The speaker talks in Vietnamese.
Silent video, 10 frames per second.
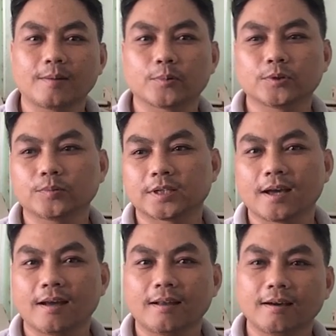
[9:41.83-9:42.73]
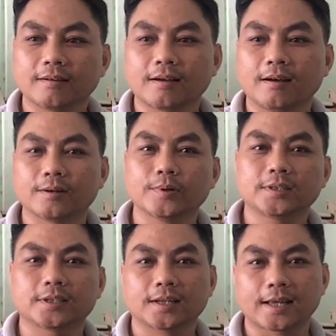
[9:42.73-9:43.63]
có một chút gì đó nó có hữu
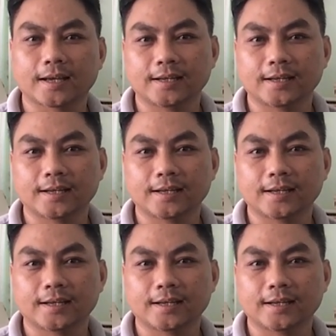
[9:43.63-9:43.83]
ích cho tất cả các